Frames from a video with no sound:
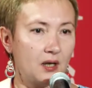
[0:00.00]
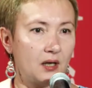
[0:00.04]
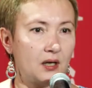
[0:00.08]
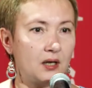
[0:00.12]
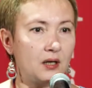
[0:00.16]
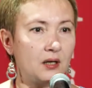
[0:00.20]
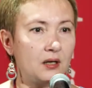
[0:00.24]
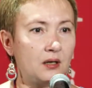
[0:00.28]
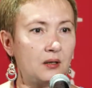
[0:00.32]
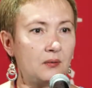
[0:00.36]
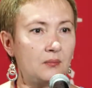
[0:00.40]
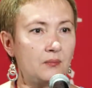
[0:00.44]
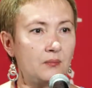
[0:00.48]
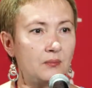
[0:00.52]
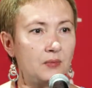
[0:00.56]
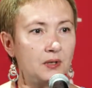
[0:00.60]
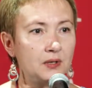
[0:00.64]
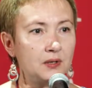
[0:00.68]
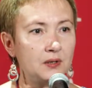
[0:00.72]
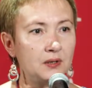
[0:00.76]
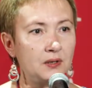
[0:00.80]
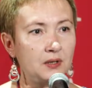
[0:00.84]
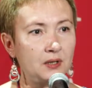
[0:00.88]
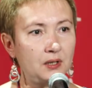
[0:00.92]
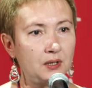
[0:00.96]
Э, мы
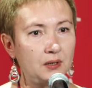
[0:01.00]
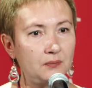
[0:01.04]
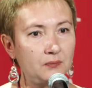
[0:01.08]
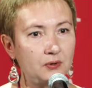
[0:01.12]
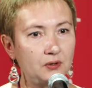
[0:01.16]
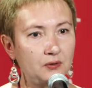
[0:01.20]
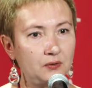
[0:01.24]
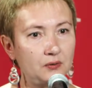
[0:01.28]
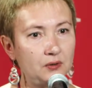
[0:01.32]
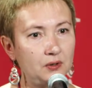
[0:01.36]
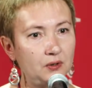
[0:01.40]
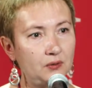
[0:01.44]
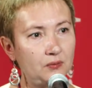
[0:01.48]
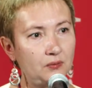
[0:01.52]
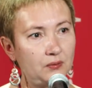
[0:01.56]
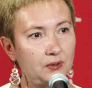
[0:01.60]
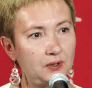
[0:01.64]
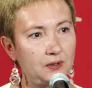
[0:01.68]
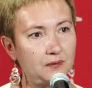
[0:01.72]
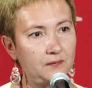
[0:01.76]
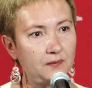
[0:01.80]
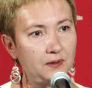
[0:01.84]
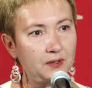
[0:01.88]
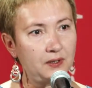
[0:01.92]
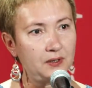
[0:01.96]
знаем, что не
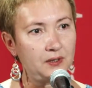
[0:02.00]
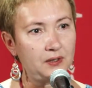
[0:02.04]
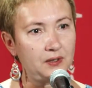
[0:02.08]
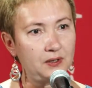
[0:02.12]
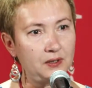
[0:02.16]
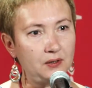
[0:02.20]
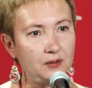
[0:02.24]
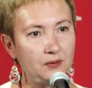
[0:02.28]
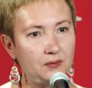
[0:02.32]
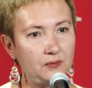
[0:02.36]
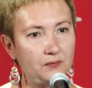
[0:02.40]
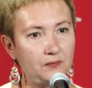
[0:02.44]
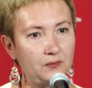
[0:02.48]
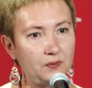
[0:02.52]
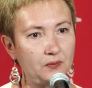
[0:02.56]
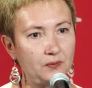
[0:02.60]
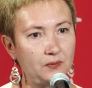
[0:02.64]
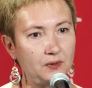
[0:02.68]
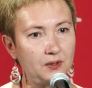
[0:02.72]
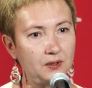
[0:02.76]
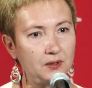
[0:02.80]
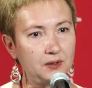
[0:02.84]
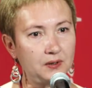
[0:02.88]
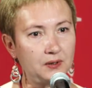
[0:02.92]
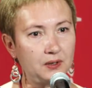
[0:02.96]
только в России, но и в
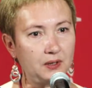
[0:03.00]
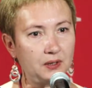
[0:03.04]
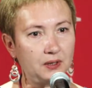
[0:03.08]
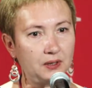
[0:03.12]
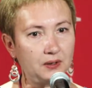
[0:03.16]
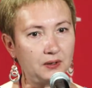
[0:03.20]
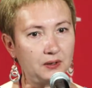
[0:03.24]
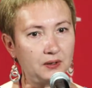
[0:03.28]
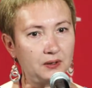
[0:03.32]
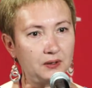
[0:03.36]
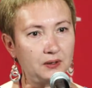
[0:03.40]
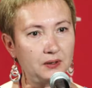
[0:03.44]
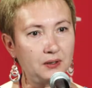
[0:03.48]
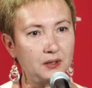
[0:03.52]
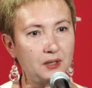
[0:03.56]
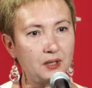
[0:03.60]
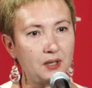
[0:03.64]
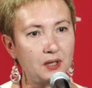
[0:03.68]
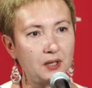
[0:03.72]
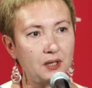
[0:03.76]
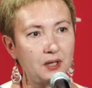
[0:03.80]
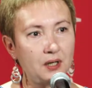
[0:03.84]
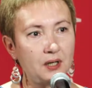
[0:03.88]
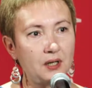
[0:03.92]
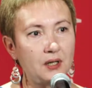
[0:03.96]
других странах –
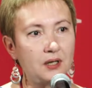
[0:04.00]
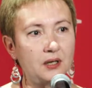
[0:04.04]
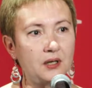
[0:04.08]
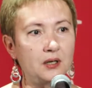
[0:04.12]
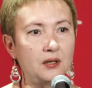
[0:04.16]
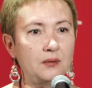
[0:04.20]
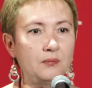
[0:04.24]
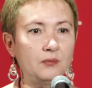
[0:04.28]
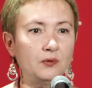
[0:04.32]
Э,